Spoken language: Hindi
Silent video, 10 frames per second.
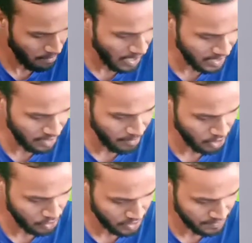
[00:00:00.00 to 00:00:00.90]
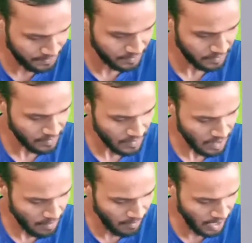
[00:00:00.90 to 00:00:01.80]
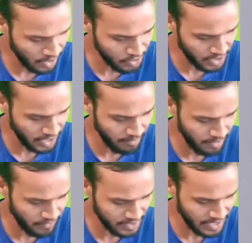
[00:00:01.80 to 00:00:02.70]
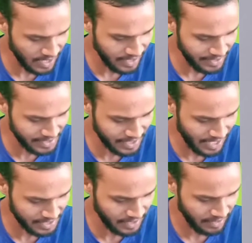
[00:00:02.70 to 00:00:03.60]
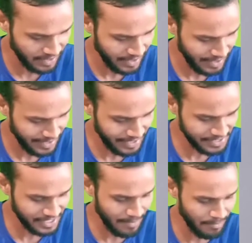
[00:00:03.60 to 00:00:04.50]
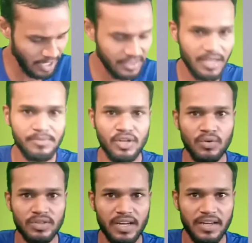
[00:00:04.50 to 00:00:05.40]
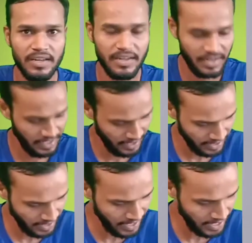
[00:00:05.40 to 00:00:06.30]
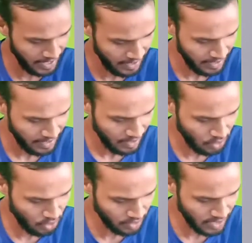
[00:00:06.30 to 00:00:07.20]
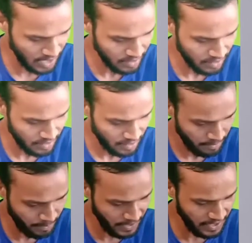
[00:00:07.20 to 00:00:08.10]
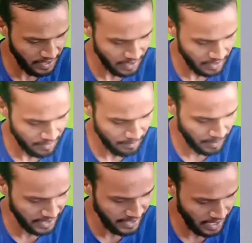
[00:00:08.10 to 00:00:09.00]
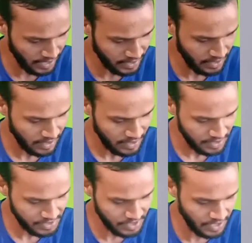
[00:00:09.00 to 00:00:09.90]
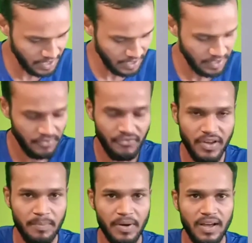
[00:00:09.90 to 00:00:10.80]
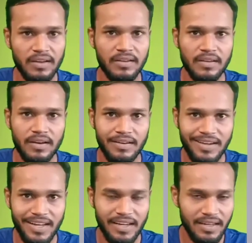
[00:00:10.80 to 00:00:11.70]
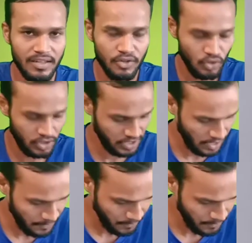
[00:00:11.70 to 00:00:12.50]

बारह नंबर क्वेश्चन मानव शरीर में वसा का निष्कासन किसके माध्यम से होता है ए गुर्दा बी बड़ी आत सी फेफड़ा डी त्वचा